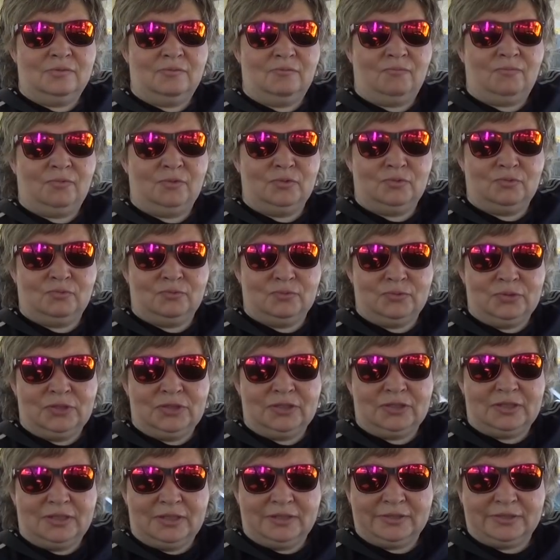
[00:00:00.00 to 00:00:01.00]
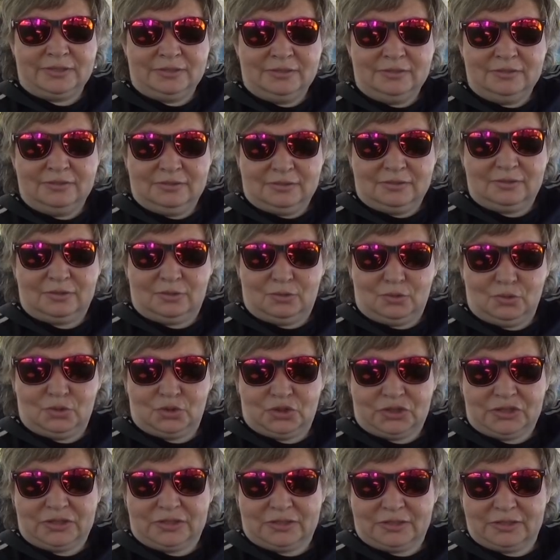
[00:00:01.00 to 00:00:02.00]
воду в унитазе. Это
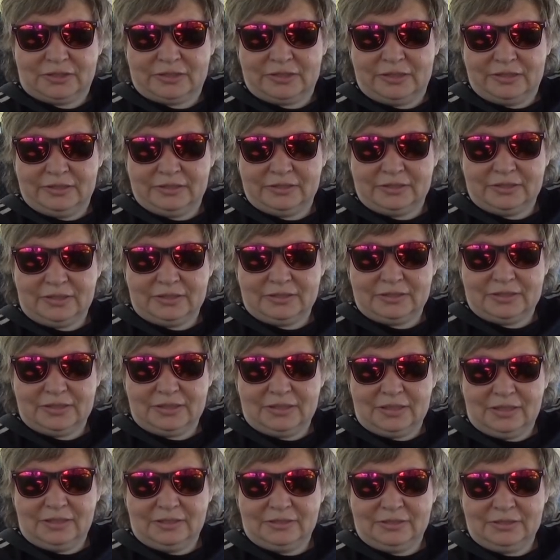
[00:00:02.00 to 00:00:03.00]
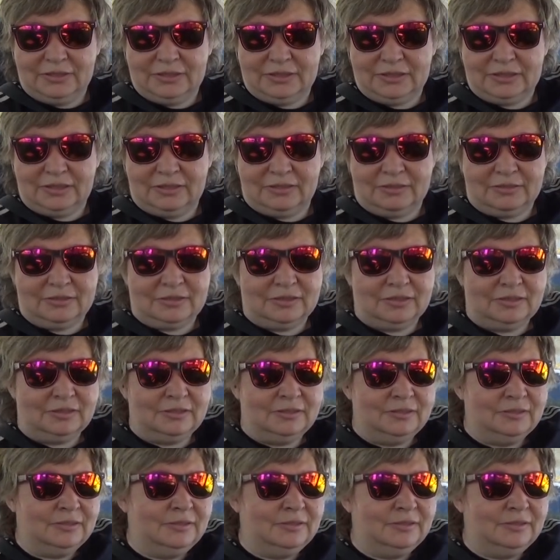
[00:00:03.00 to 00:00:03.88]
тоже социализация, как ни странно.